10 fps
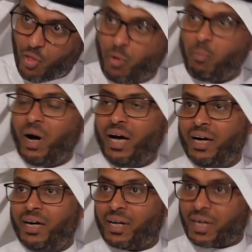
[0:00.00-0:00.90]
ثم
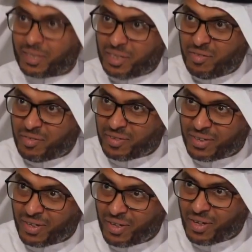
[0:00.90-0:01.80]
القطيف
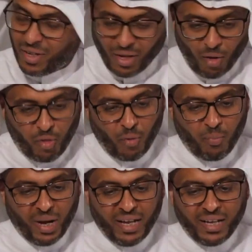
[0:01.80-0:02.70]

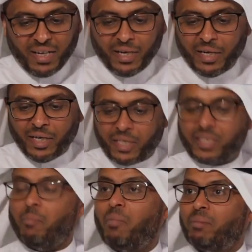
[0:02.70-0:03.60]
ثم
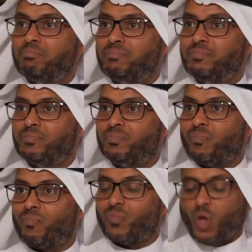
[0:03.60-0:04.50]
الدمام
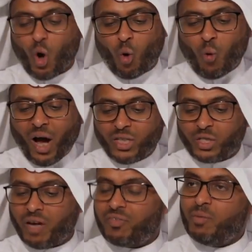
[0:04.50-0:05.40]

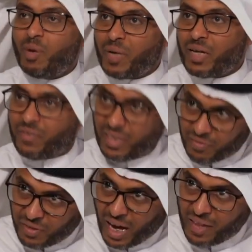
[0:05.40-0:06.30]
وانشا في المملكه في,
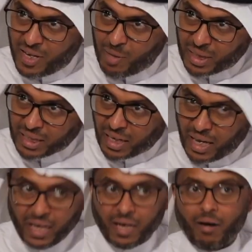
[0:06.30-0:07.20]
في هذه
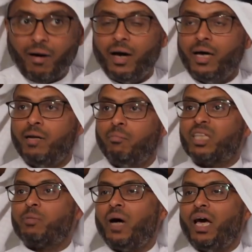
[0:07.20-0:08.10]
المنطقه
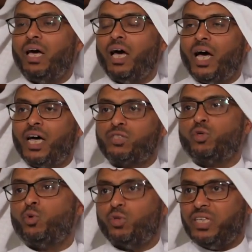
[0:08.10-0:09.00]
المطبعه
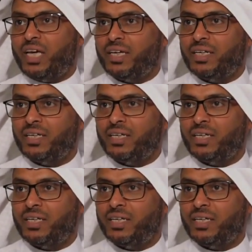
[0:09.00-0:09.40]
السعوديه